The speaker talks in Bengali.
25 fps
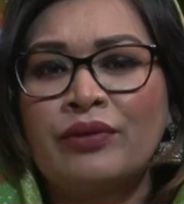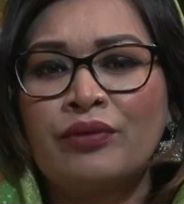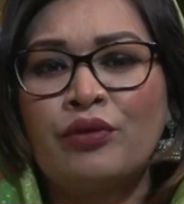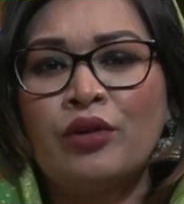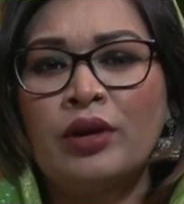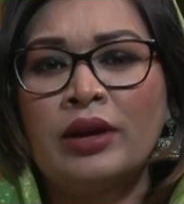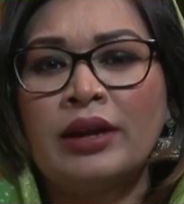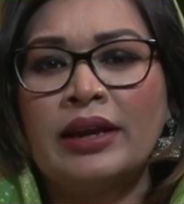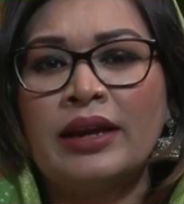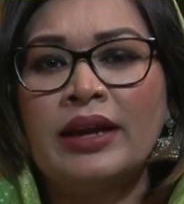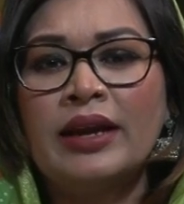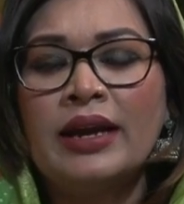
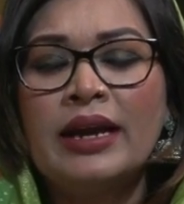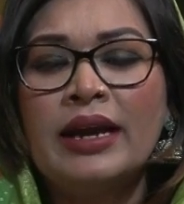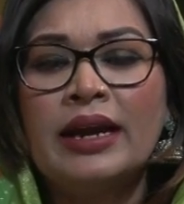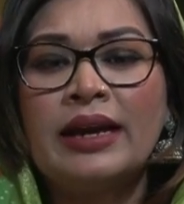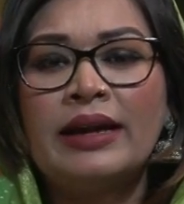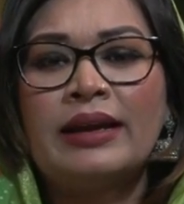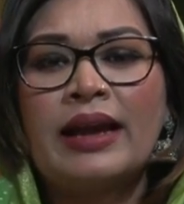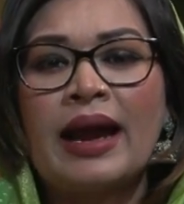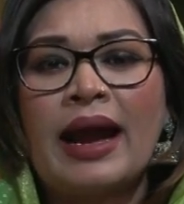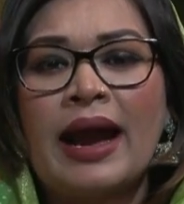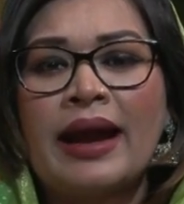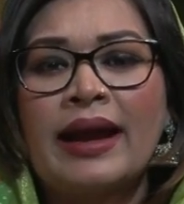ফলে
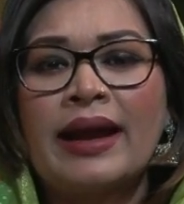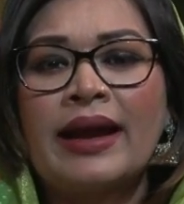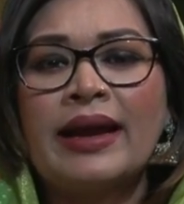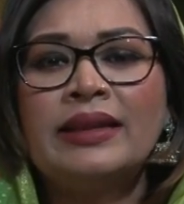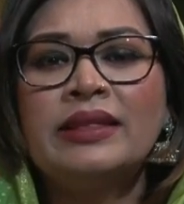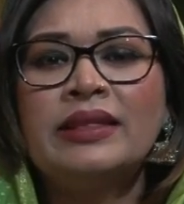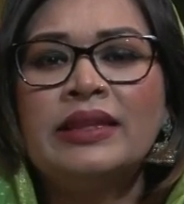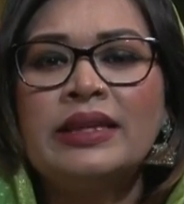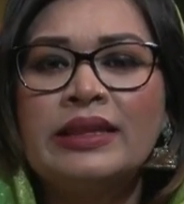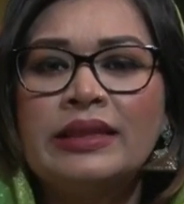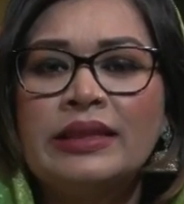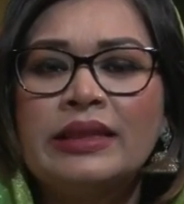
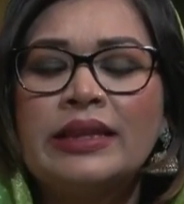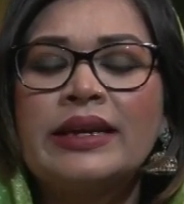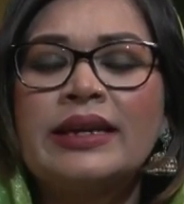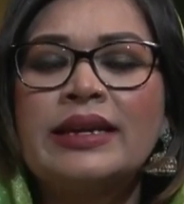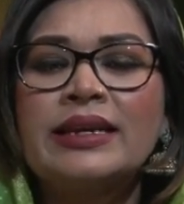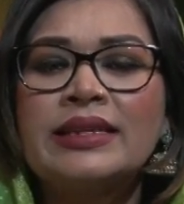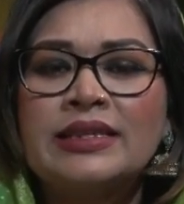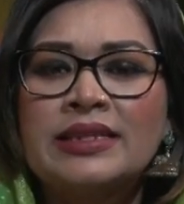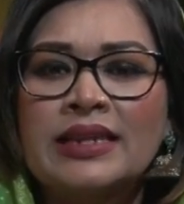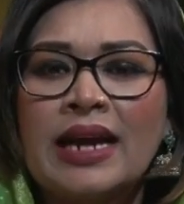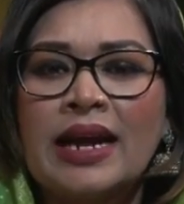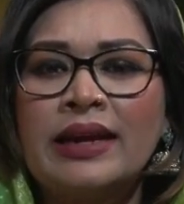ঢাকায় তিন
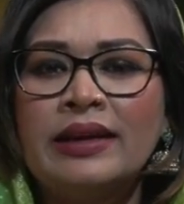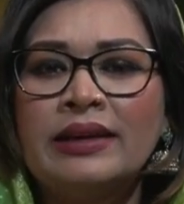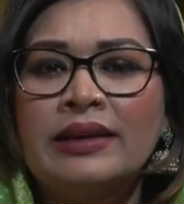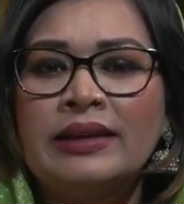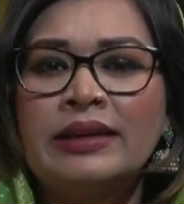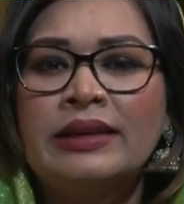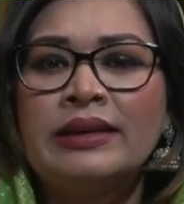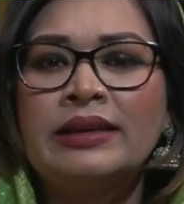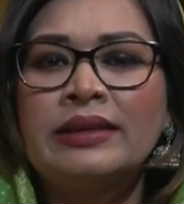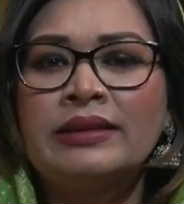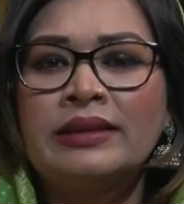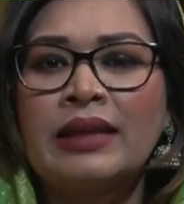থেকে চার
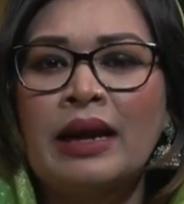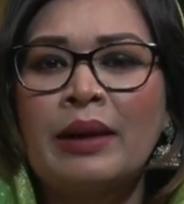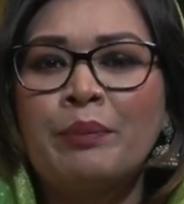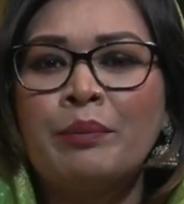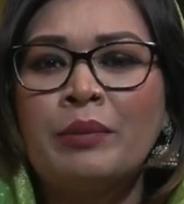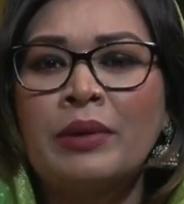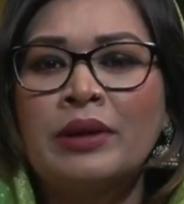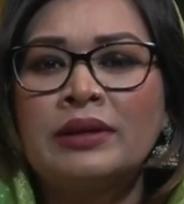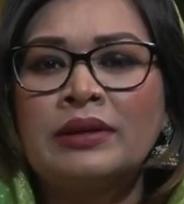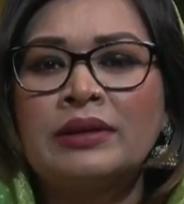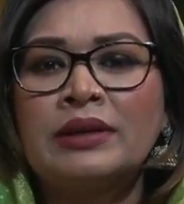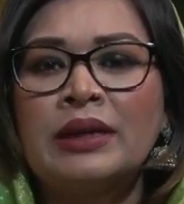ডিগ্রি
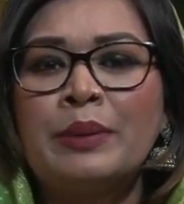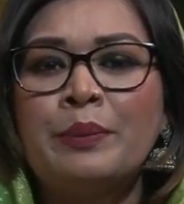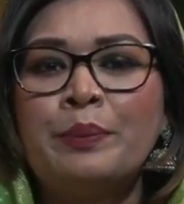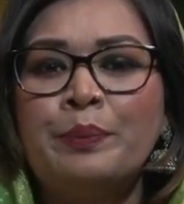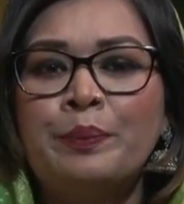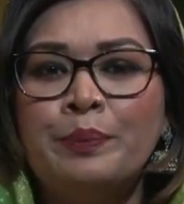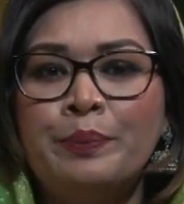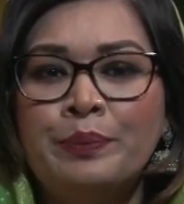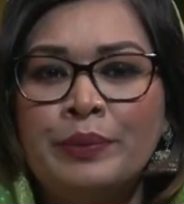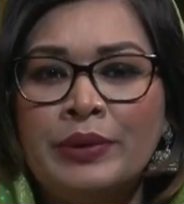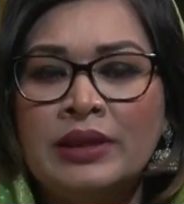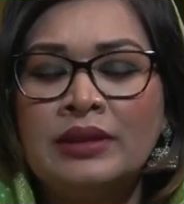তাপমাত্রা
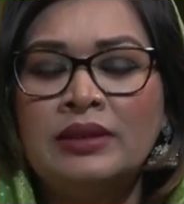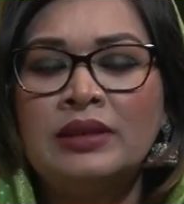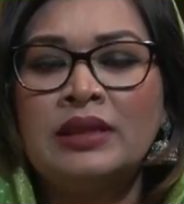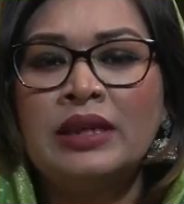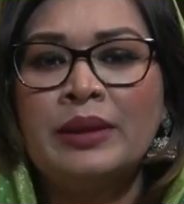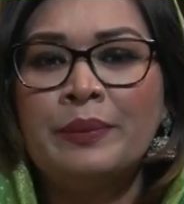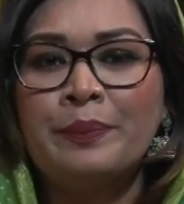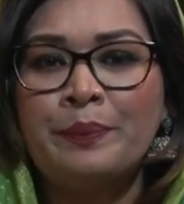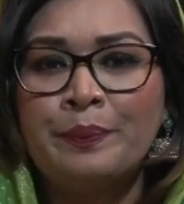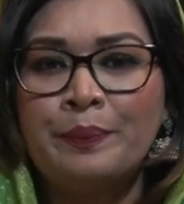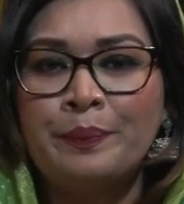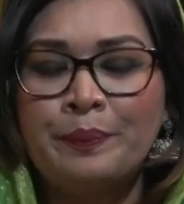
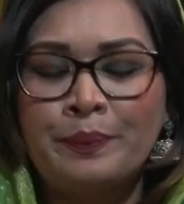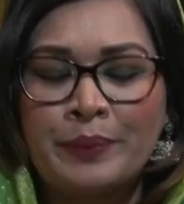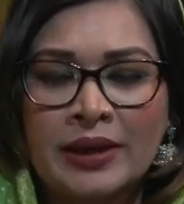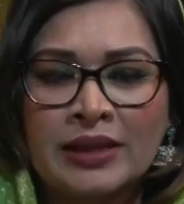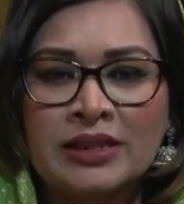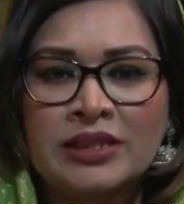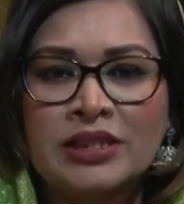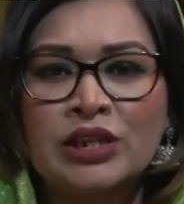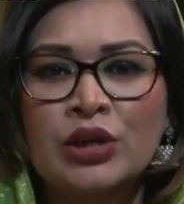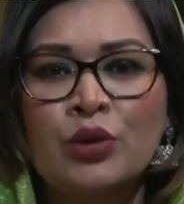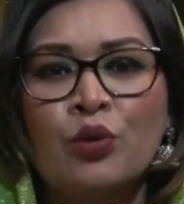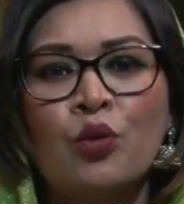বৃদ্ধি
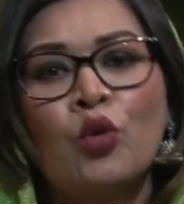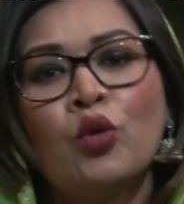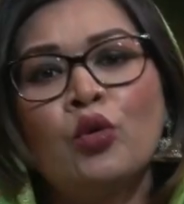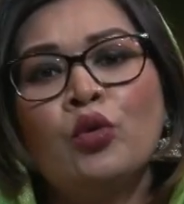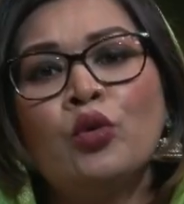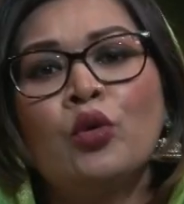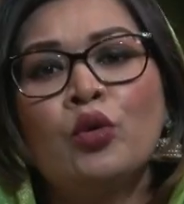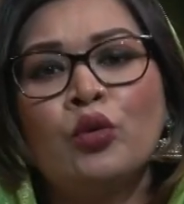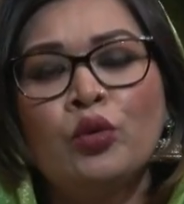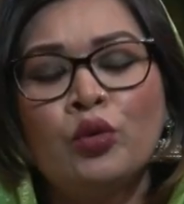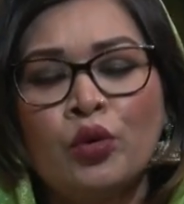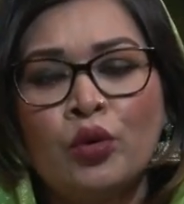পাচ্ছে
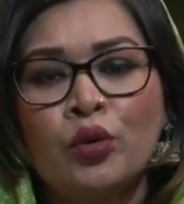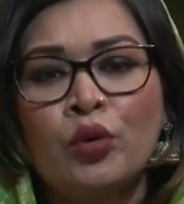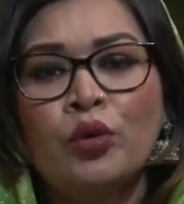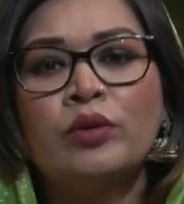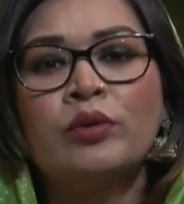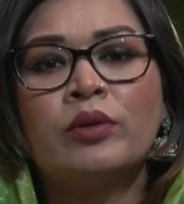অন্য অন্য